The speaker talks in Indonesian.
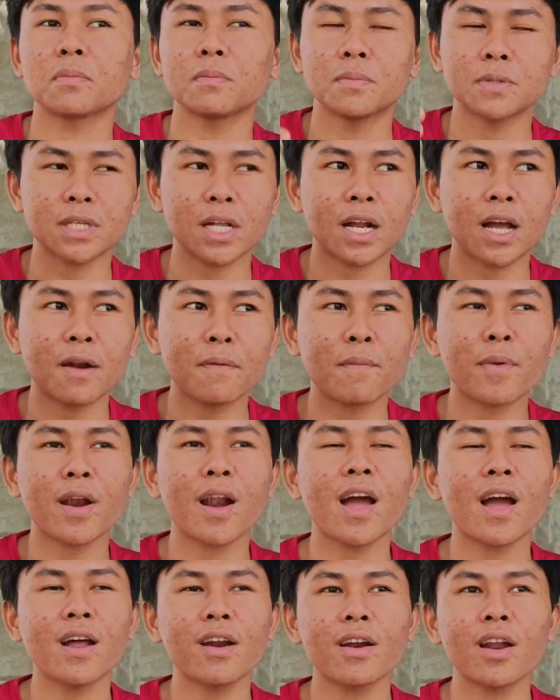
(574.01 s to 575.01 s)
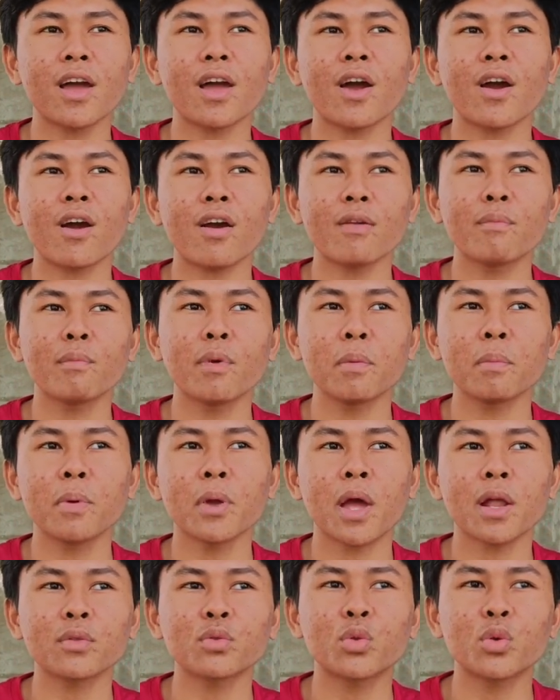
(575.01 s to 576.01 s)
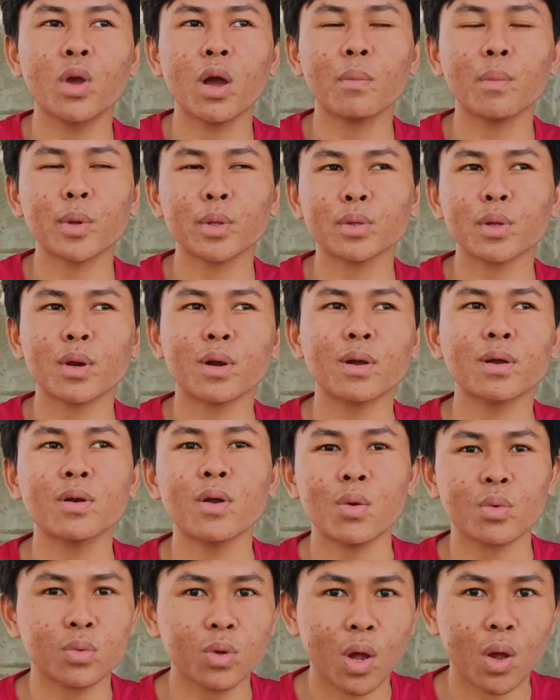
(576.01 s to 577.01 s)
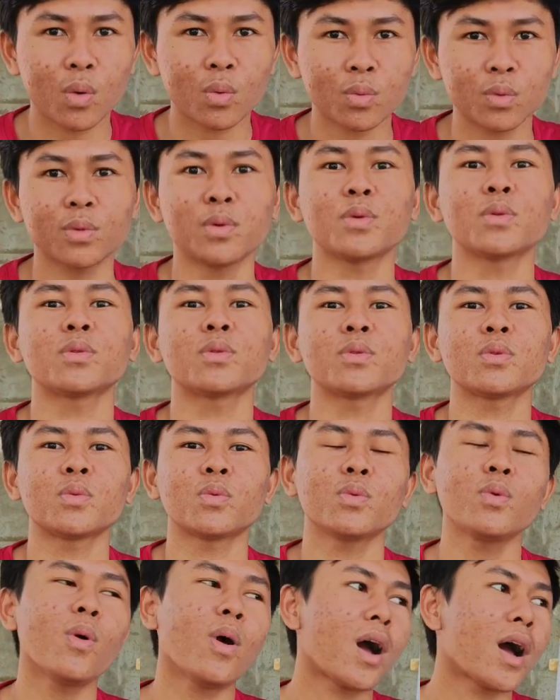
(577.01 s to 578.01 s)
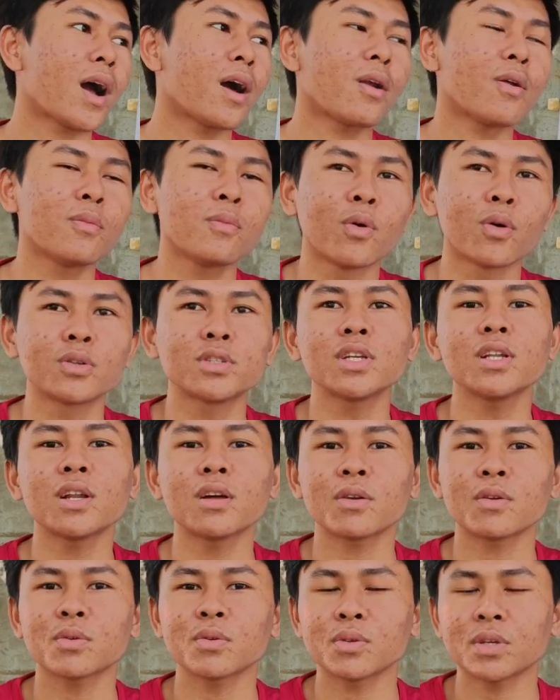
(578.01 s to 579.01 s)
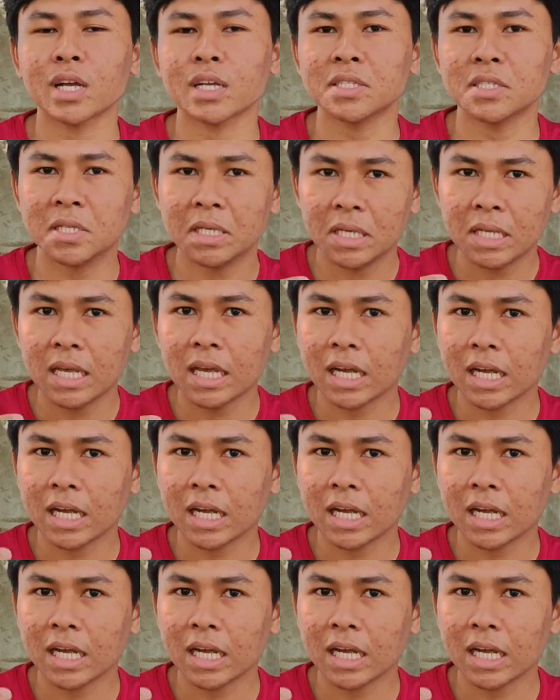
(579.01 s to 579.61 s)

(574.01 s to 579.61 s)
misalkan menang layangan bebean 3 meter knockdown gitu wah kalau bocil kalau kasih